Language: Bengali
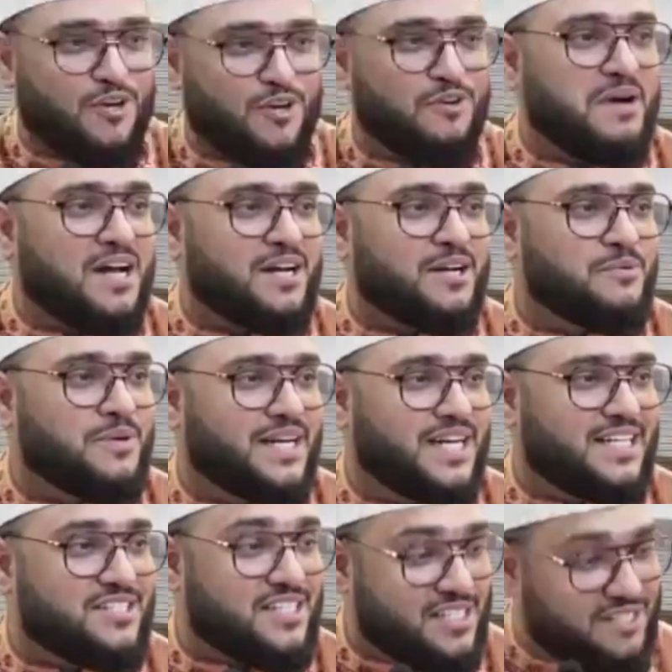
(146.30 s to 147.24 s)
হয়েছি
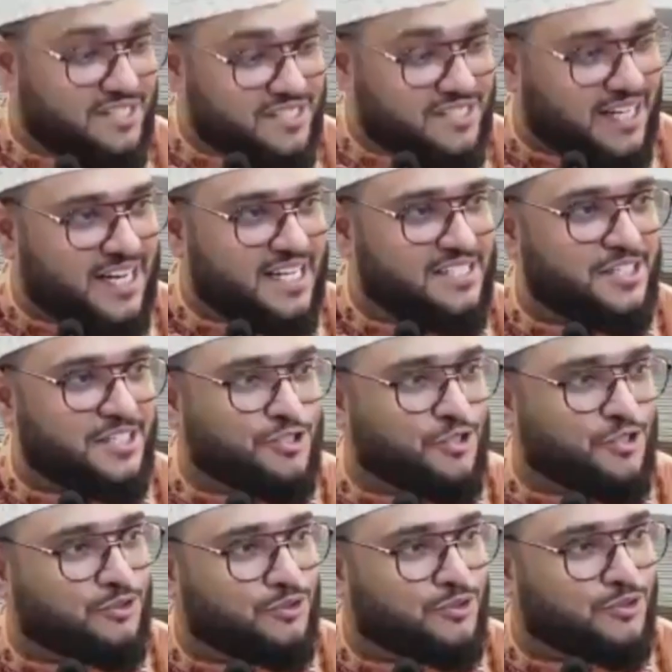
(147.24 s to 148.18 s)
জেনেছি সত্য
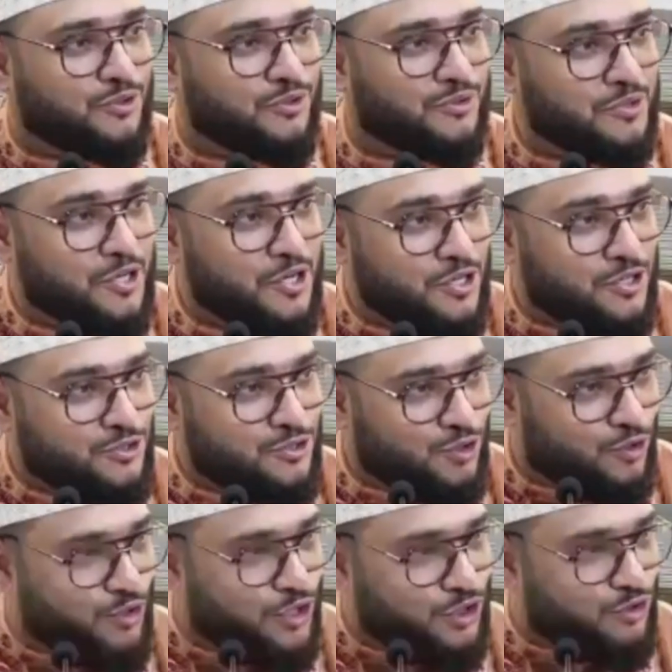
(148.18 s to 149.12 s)

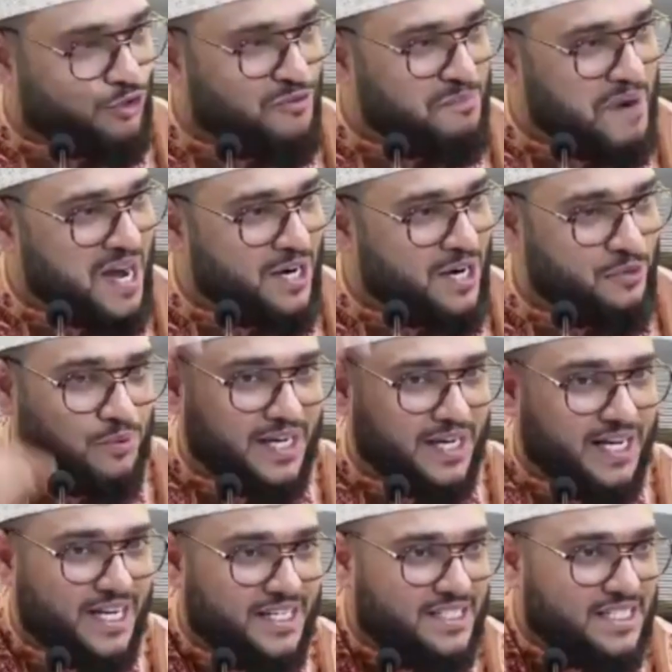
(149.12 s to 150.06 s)
চরিত্রবান হয়ে
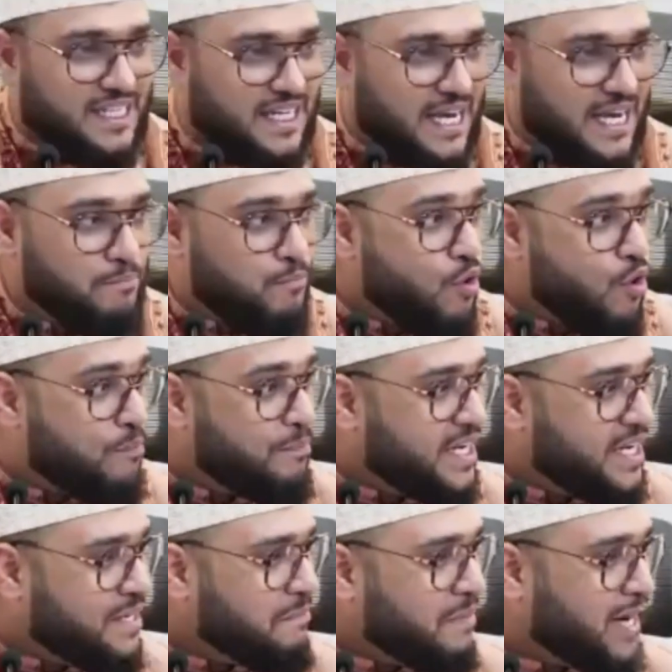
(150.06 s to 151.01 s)
নিজেকে মমিন
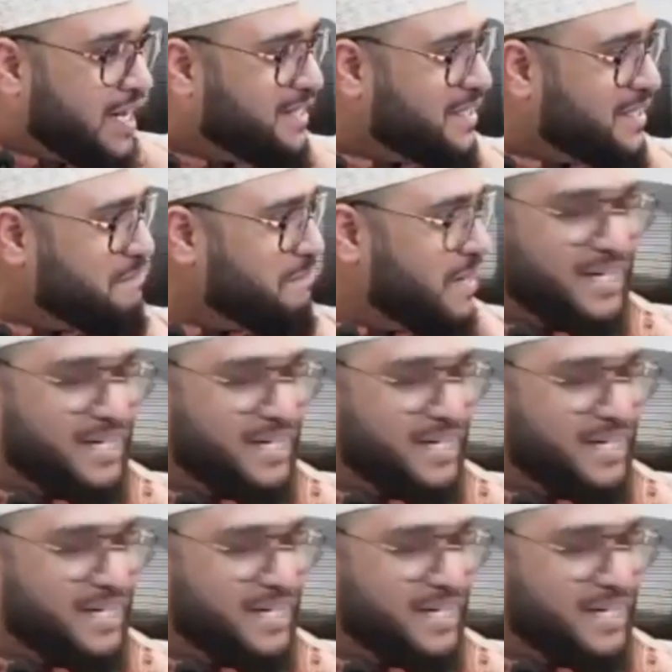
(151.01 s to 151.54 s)
বানাইতে পারি নাই